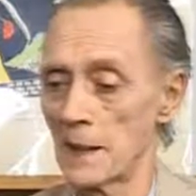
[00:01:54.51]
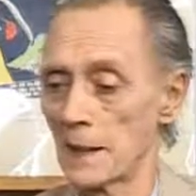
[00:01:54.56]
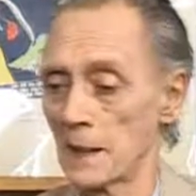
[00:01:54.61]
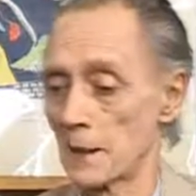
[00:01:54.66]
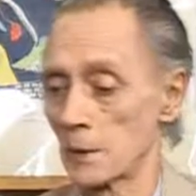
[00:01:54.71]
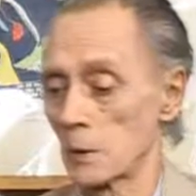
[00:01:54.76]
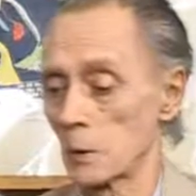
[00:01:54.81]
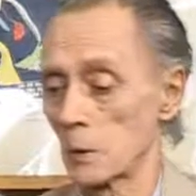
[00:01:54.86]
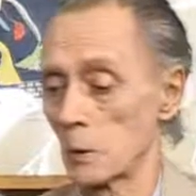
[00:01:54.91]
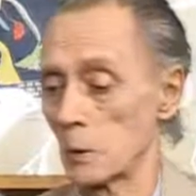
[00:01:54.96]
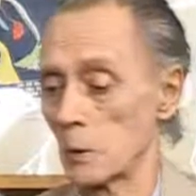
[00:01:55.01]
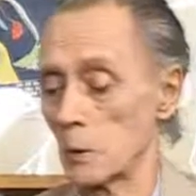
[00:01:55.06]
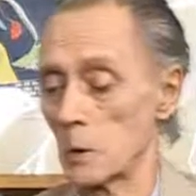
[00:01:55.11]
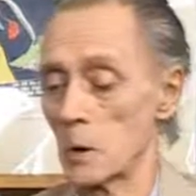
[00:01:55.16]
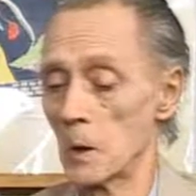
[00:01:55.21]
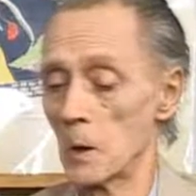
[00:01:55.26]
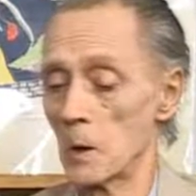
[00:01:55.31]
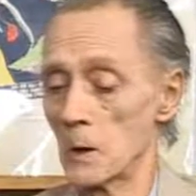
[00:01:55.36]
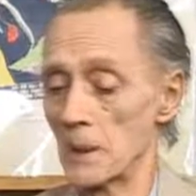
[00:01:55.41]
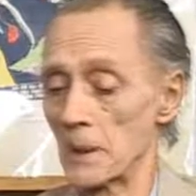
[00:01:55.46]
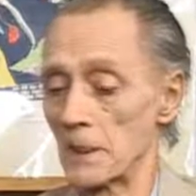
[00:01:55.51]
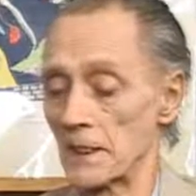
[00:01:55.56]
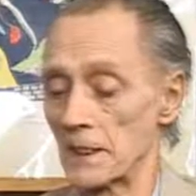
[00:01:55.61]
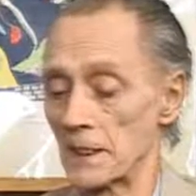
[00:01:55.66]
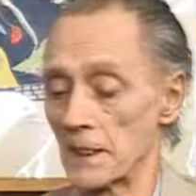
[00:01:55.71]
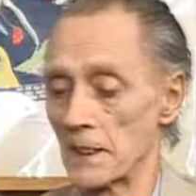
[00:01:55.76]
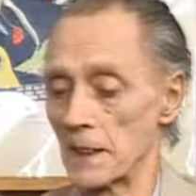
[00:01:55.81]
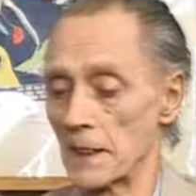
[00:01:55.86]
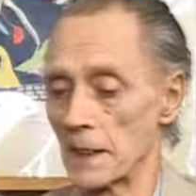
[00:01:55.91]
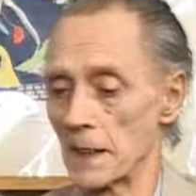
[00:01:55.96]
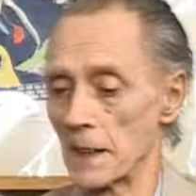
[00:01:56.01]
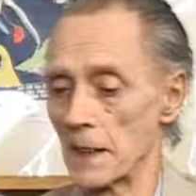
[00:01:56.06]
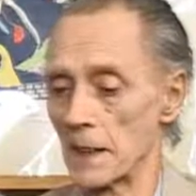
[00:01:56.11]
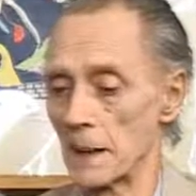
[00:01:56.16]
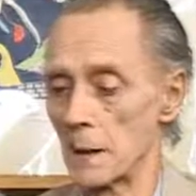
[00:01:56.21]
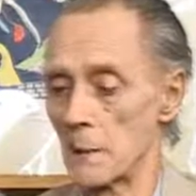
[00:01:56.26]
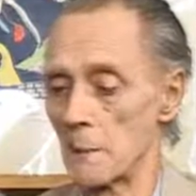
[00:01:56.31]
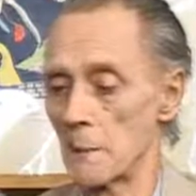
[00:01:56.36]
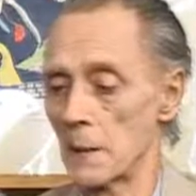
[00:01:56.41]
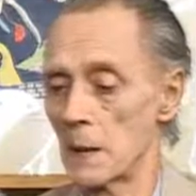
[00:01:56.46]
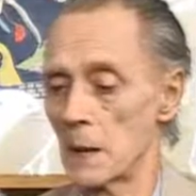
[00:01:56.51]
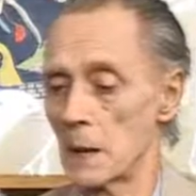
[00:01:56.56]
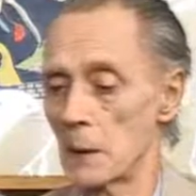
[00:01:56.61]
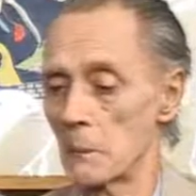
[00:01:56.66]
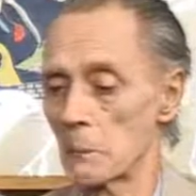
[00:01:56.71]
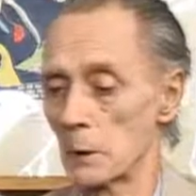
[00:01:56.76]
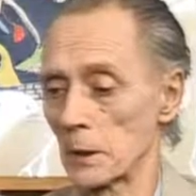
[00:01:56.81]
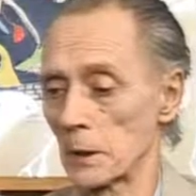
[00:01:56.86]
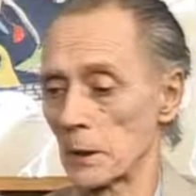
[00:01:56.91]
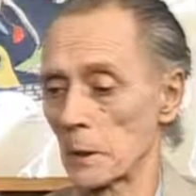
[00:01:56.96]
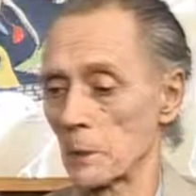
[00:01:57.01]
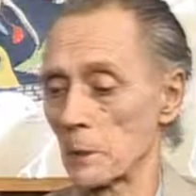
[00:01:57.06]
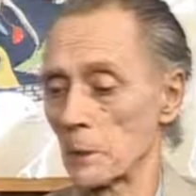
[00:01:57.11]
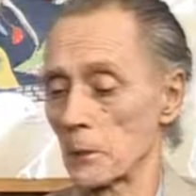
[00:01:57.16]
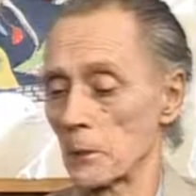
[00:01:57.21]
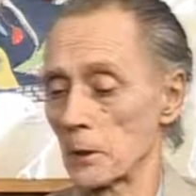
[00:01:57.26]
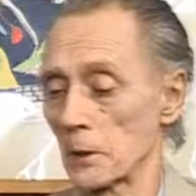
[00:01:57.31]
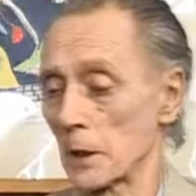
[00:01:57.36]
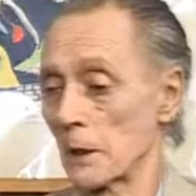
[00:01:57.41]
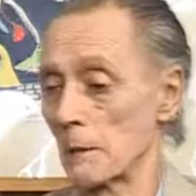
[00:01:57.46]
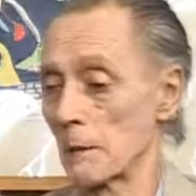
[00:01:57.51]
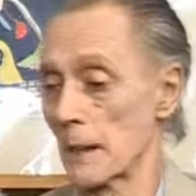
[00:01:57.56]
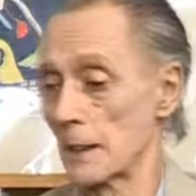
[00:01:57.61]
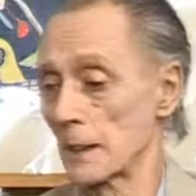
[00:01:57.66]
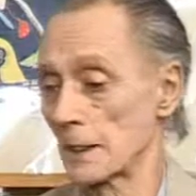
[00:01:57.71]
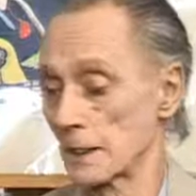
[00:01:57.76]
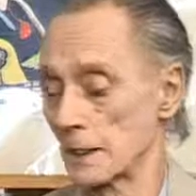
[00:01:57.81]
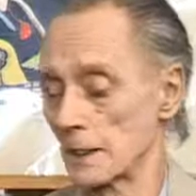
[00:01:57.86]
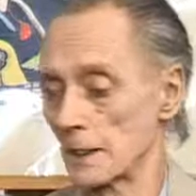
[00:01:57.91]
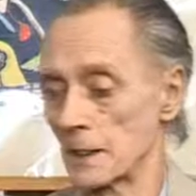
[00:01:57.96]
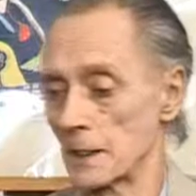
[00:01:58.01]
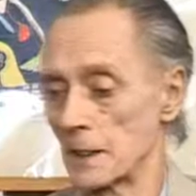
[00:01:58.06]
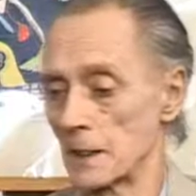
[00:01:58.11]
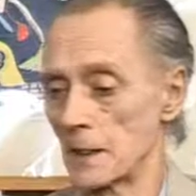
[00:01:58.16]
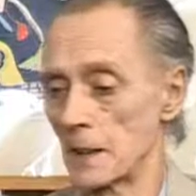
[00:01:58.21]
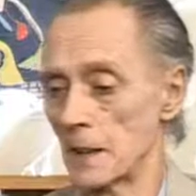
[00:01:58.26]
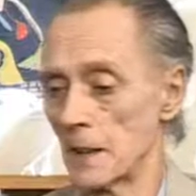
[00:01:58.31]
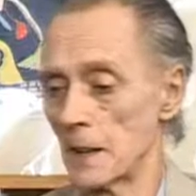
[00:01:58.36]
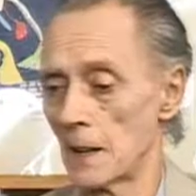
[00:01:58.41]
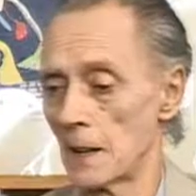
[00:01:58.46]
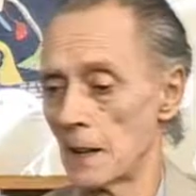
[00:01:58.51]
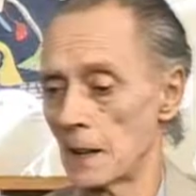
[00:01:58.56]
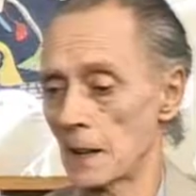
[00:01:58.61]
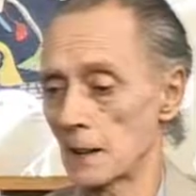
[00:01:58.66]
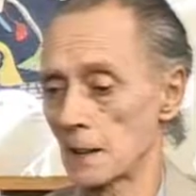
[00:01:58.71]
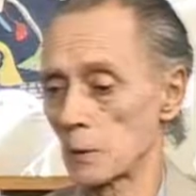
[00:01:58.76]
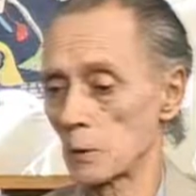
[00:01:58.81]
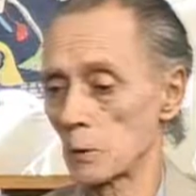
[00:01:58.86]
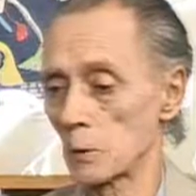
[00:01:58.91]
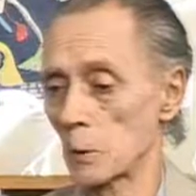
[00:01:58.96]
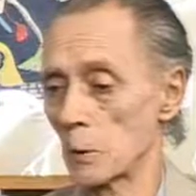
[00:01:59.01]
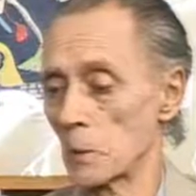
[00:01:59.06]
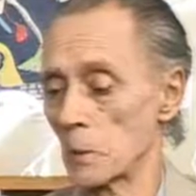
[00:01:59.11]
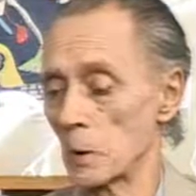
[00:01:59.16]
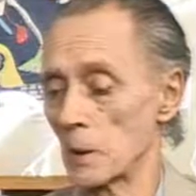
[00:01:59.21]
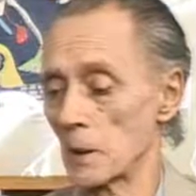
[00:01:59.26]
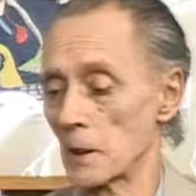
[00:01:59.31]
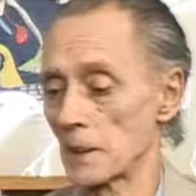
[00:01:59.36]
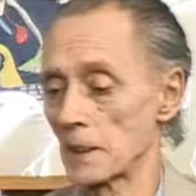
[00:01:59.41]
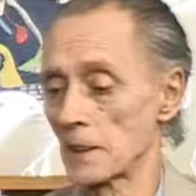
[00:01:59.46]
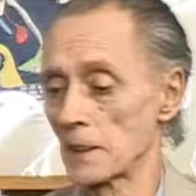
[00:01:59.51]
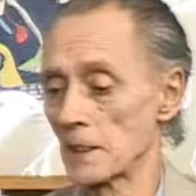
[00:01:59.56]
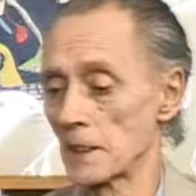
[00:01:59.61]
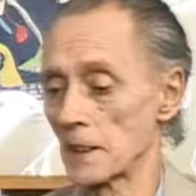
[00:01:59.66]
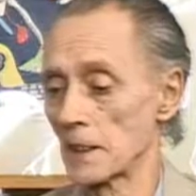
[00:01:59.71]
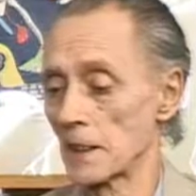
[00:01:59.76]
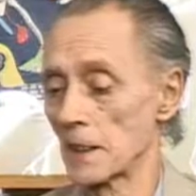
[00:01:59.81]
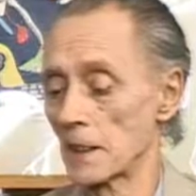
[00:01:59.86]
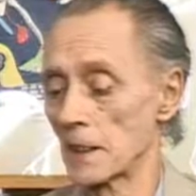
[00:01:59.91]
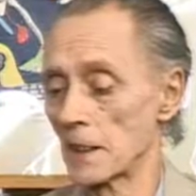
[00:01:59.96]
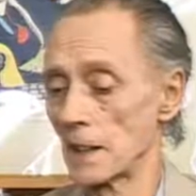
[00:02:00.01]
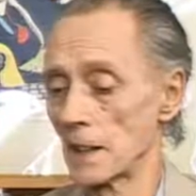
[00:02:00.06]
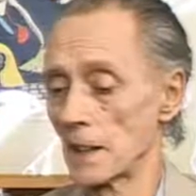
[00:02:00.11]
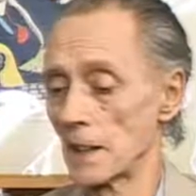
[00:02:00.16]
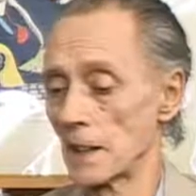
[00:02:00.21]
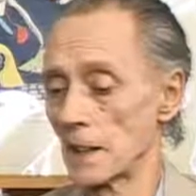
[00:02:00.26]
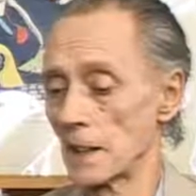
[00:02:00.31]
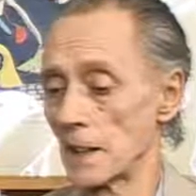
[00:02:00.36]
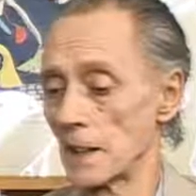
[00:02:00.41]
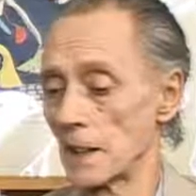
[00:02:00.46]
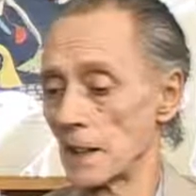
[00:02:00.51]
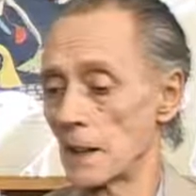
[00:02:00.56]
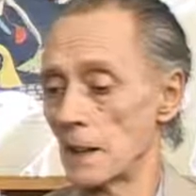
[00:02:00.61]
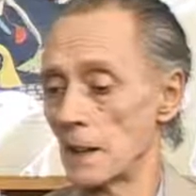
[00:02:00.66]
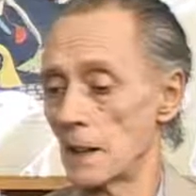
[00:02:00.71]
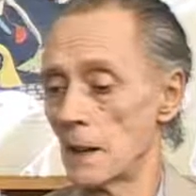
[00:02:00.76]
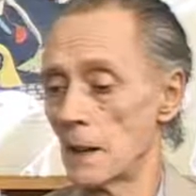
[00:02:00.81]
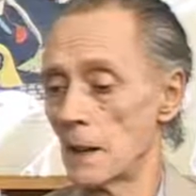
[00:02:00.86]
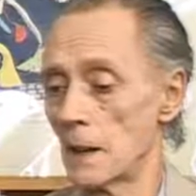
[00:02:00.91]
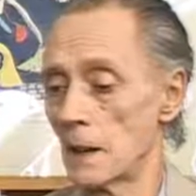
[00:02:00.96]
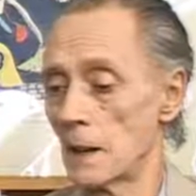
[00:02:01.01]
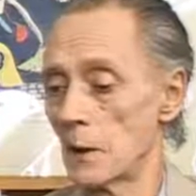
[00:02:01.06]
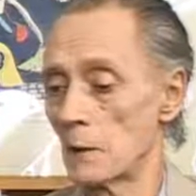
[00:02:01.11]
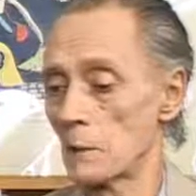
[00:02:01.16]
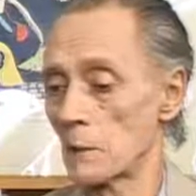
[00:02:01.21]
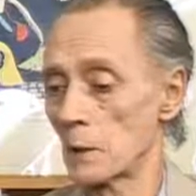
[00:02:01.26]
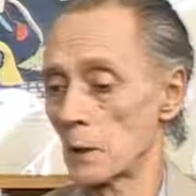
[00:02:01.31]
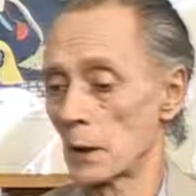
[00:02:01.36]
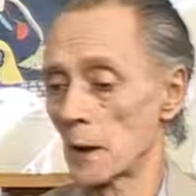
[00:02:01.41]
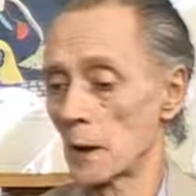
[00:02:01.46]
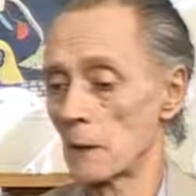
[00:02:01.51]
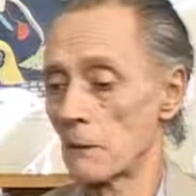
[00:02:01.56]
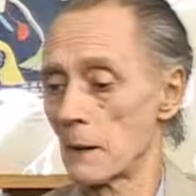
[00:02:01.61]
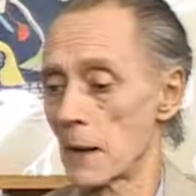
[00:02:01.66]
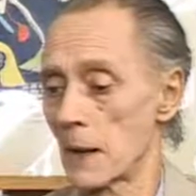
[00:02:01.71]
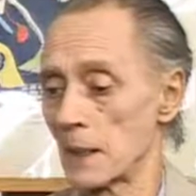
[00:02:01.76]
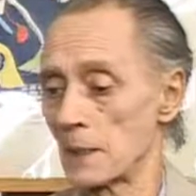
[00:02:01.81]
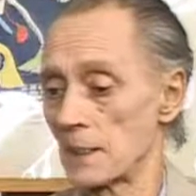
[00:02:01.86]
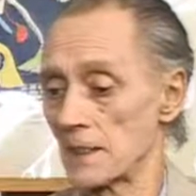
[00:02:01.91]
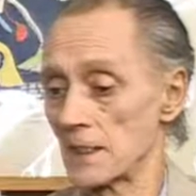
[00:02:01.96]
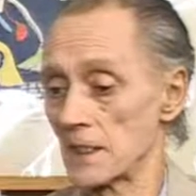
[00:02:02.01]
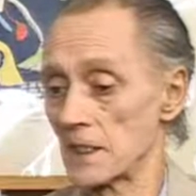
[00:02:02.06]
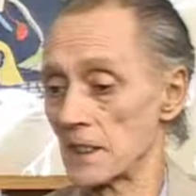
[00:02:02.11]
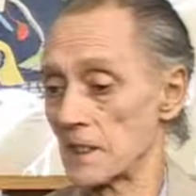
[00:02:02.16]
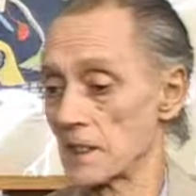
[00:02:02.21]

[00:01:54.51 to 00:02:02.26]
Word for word: estuvo, este, por ejemplo, Fioravanti, estuvo este, eh, Fioravanti,